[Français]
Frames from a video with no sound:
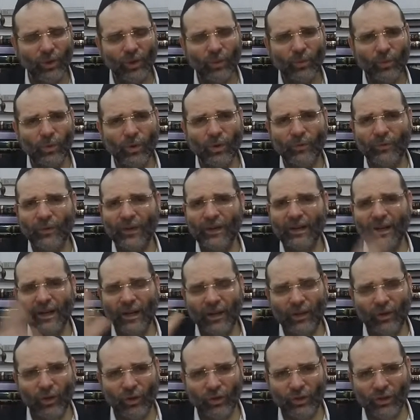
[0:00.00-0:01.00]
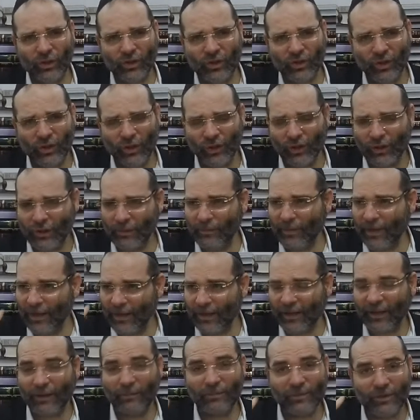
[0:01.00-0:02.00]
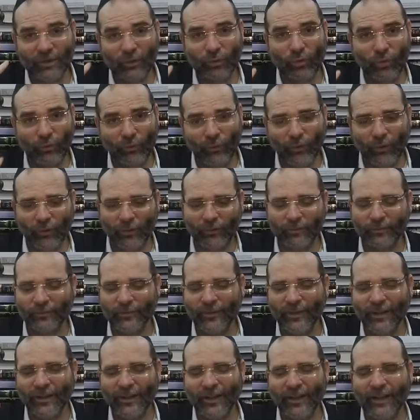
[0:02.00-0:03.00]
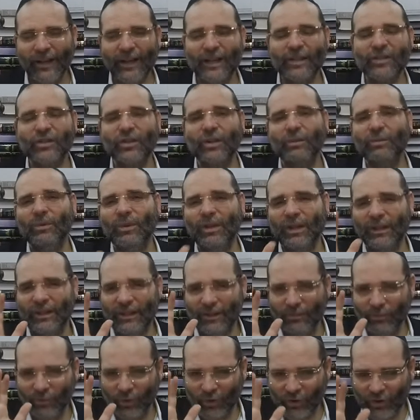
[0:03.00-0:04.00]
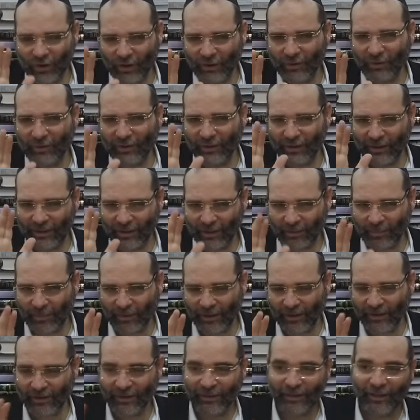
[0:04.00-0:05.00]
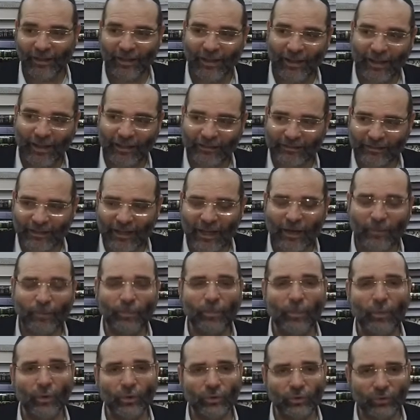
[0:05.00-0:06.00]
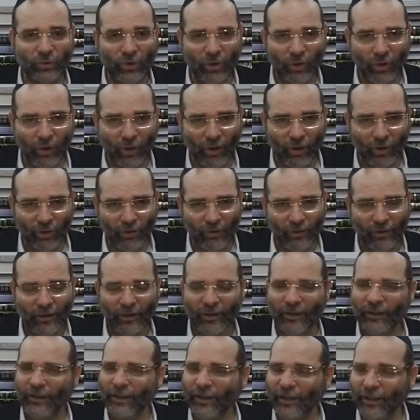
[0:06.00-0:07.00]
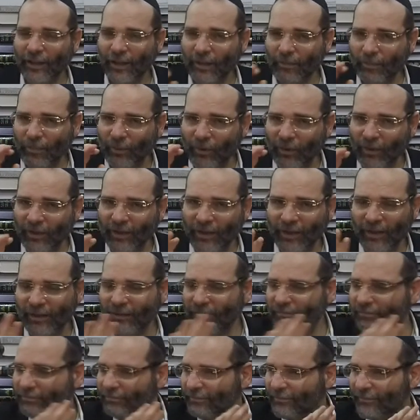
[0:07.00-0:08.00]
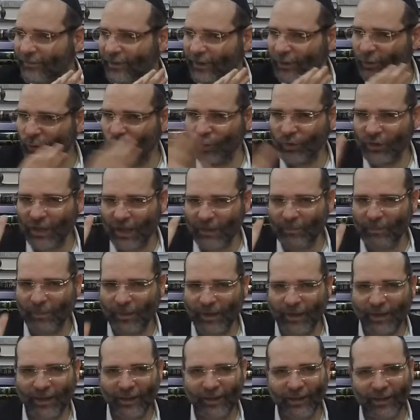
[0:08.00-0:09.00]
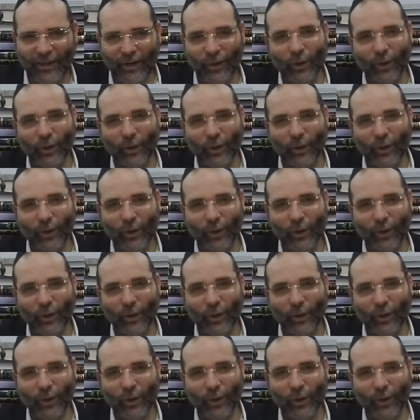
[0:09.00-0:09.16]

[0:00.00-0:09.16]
Les malachim, c'est du feu. Hachem lui a dit Moshe, ne t'inquiète pas. Attrape mon trône, réponds les tu ne seras pas